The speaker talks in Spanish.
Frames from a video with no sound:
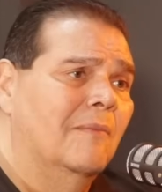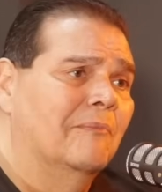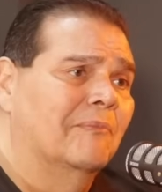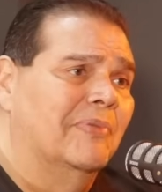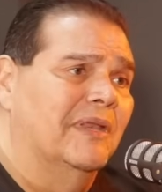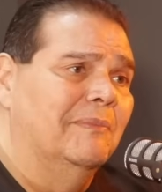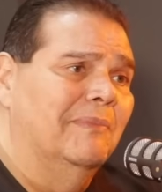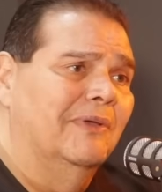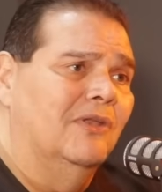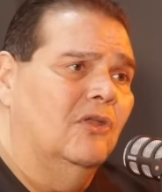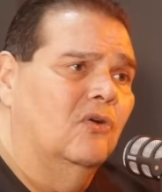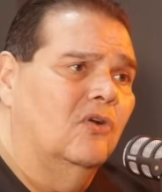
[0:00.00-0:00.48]

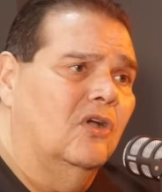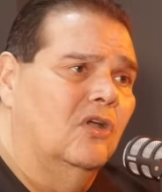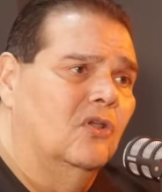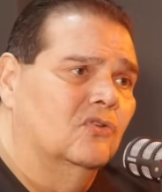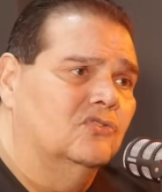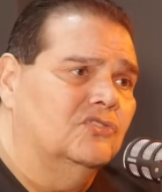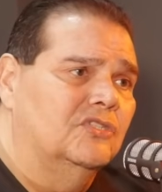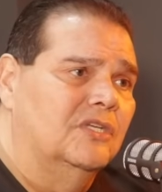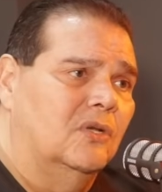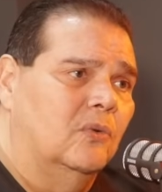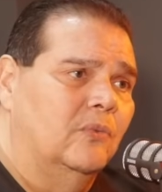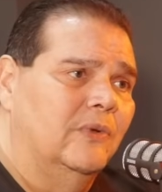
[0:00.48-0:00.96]
Primero que
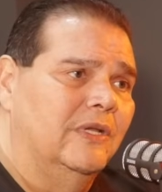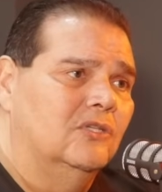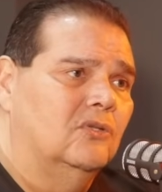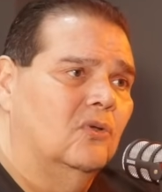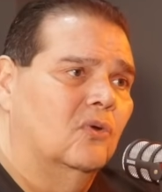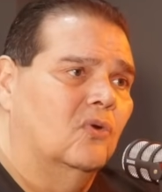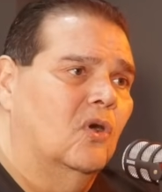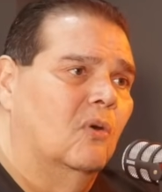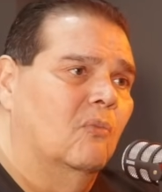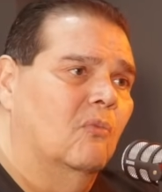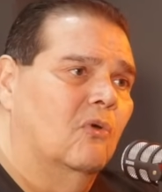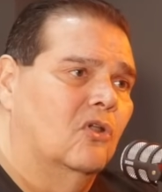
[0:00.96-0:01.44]
los
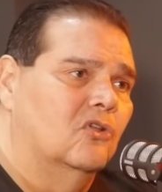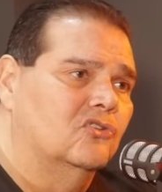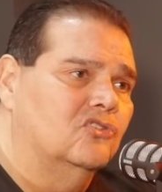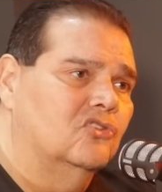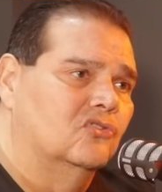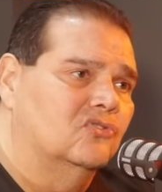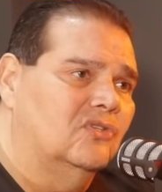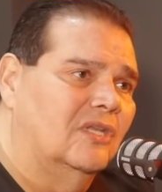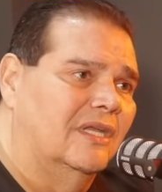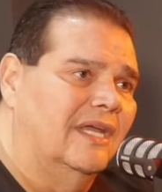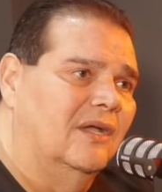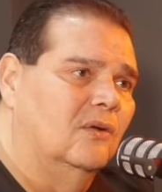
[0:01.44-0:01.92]
circuitos como el
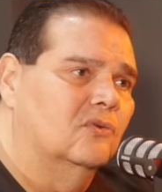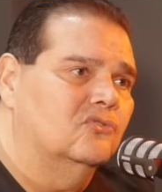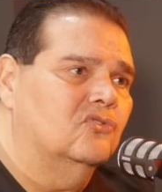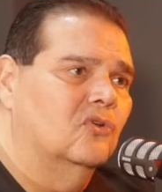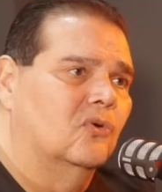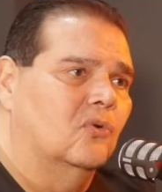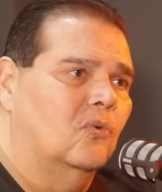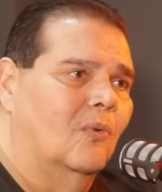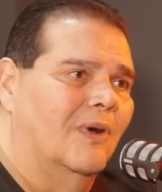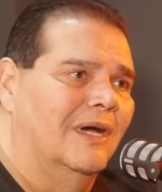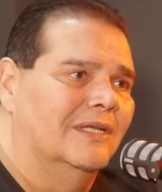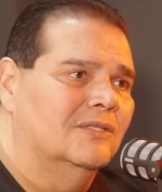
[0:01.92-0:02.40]
83,
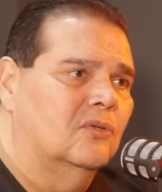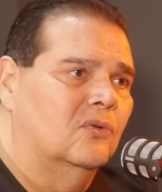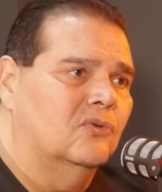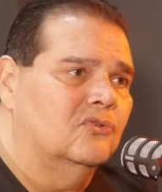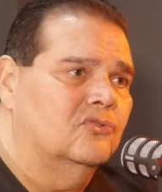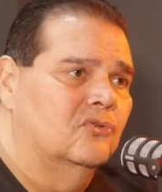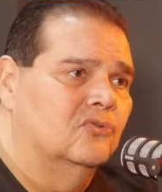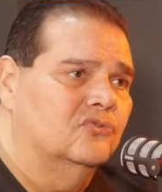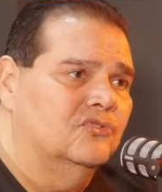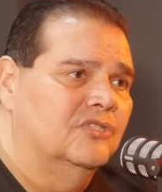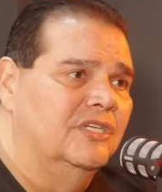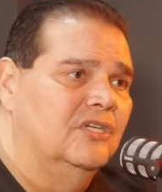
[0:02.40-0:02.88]
84,
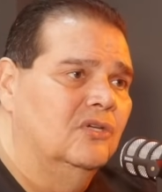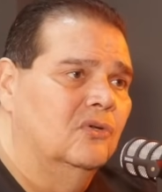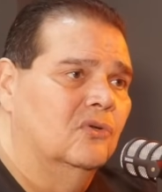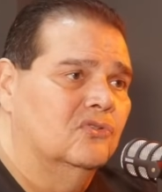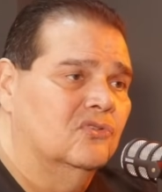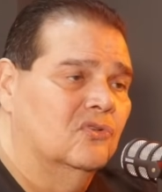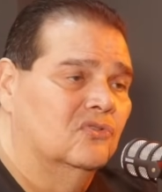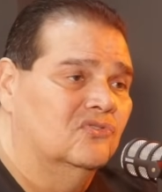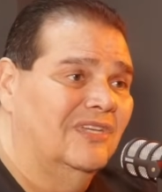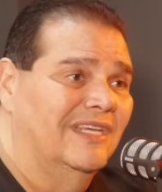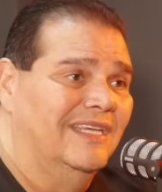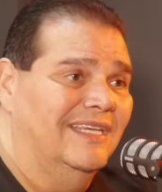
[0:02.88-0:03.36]
85,
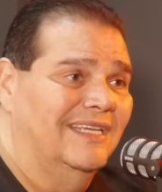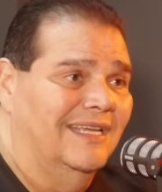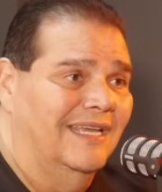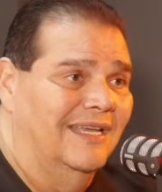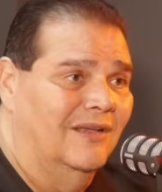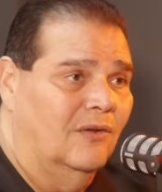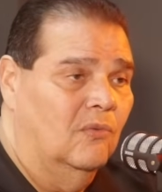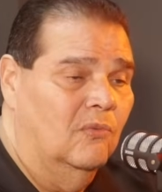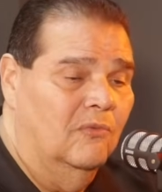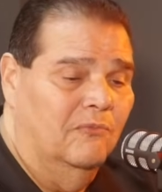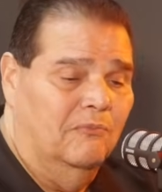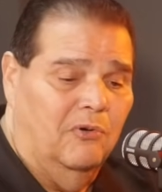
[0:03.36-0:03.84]
86 que
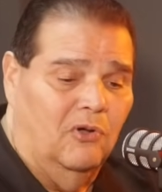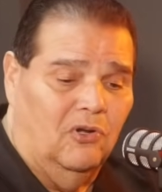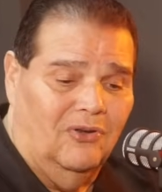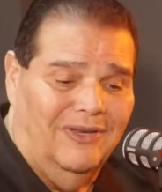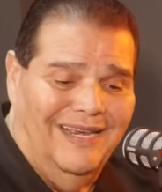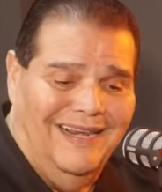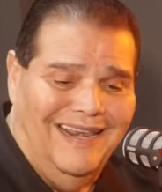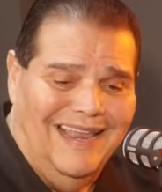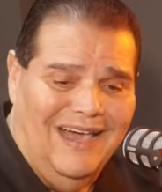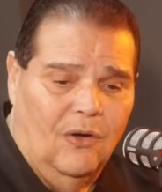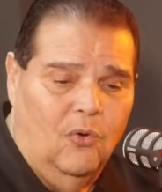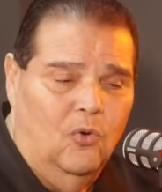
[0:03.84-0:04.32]

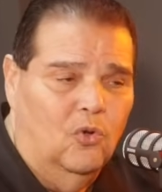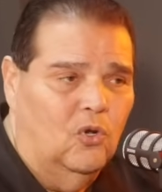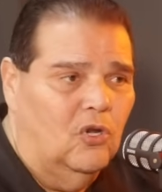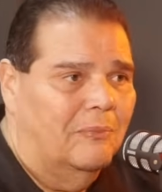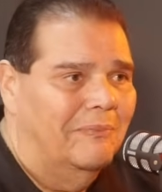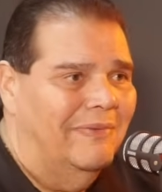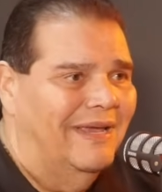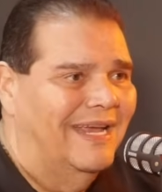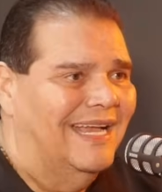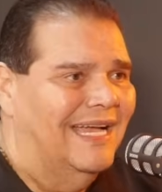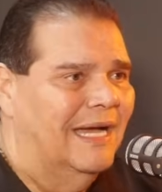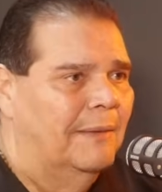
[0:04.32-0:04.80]
componen la
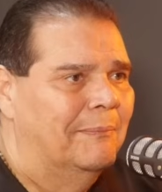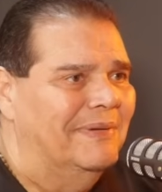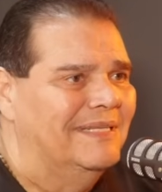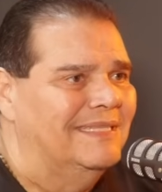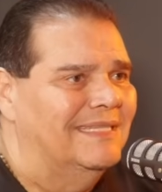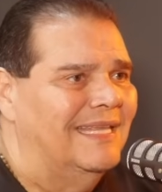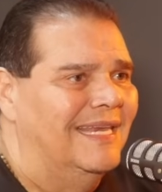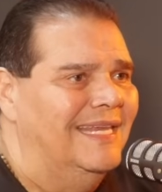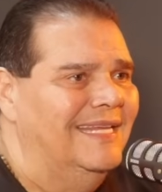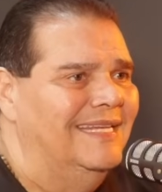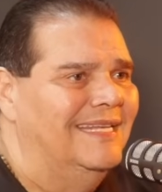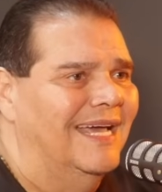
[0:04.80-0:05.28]
urbe
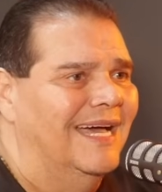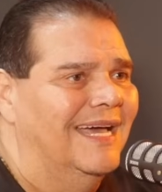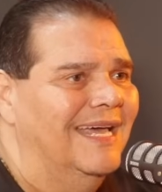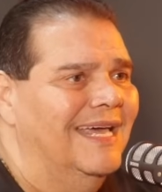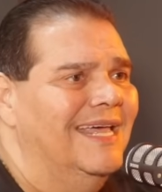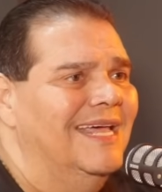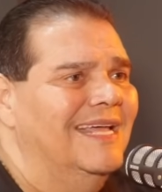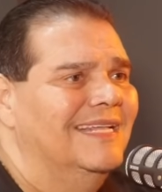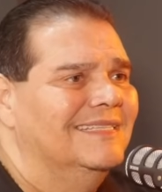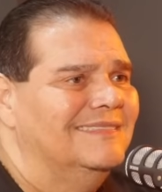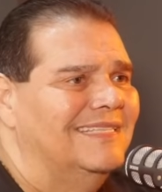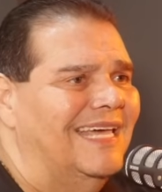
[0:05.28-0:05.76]
capitalina,
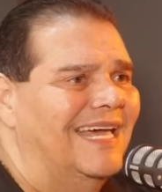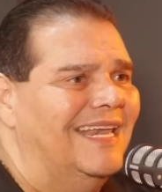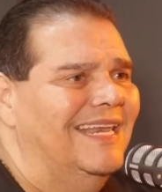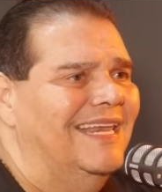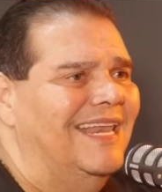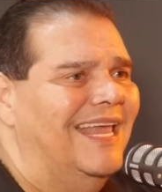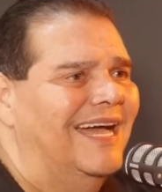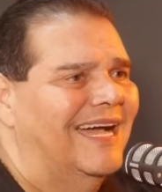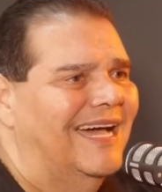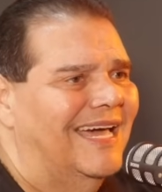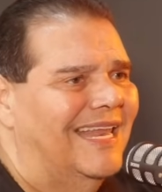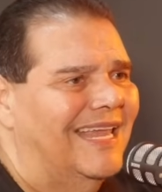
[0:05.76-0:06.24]
es
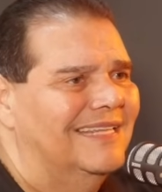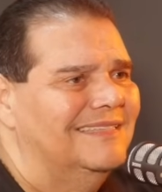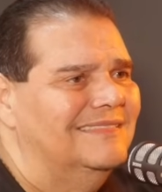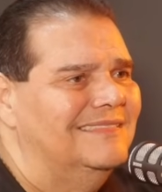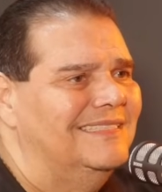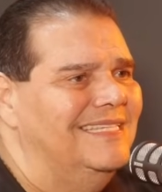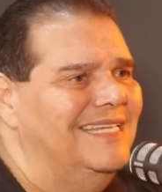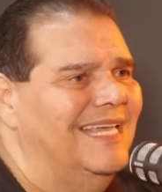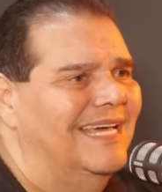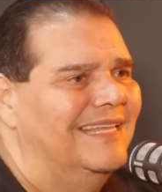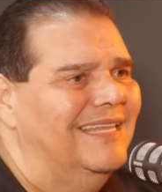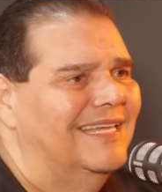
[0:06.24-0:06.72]
la
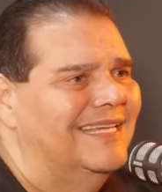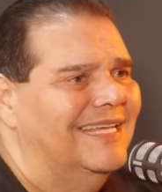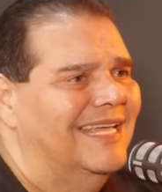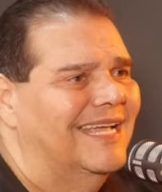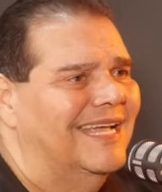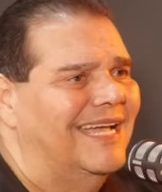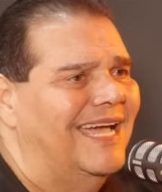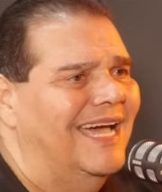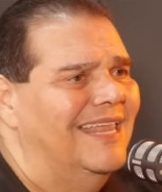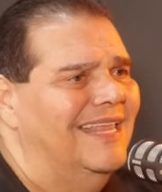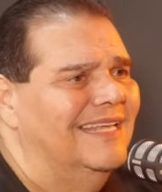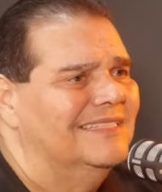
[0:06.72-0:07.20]
garantía de
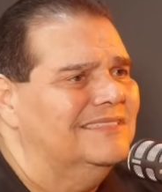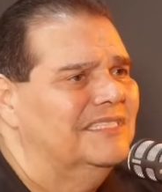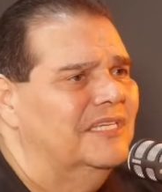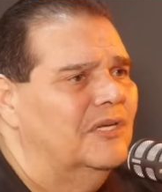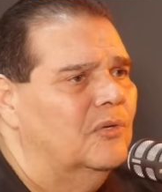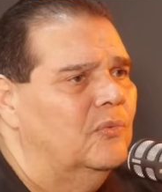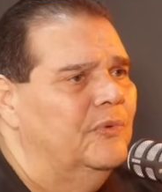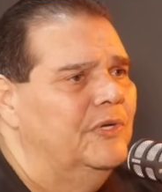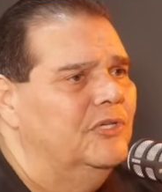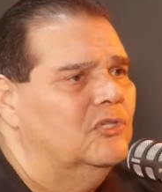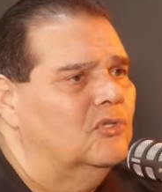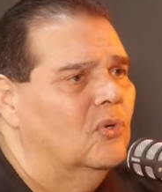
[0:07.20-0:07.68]
que cada
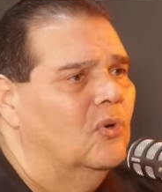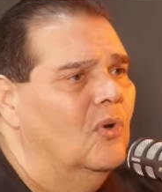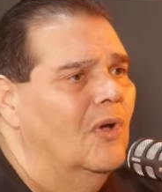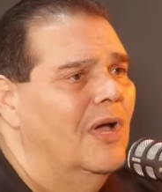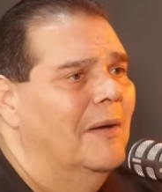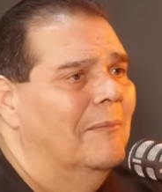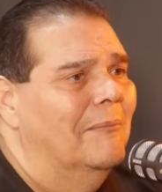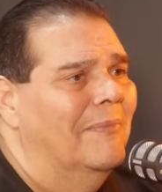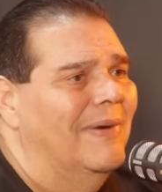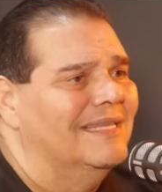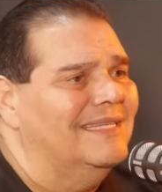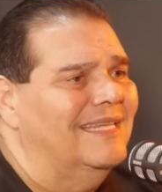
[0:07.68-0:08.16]
circuito
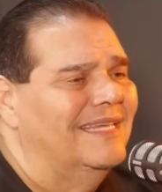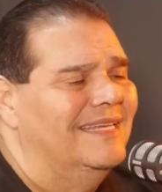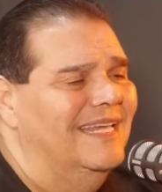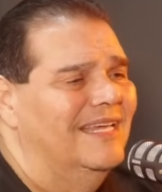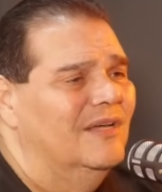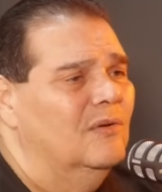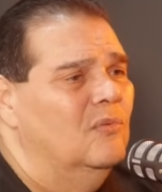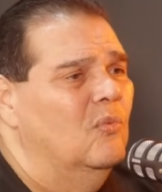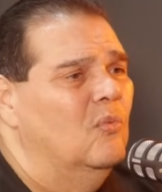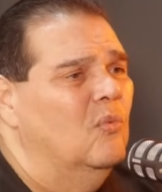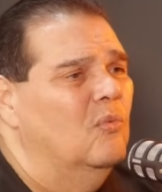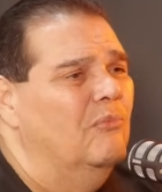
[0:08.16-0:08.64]
va a
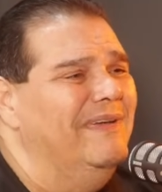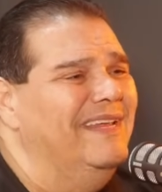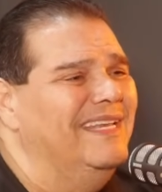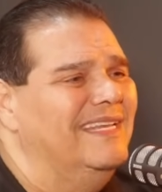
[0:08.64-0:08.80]
tener un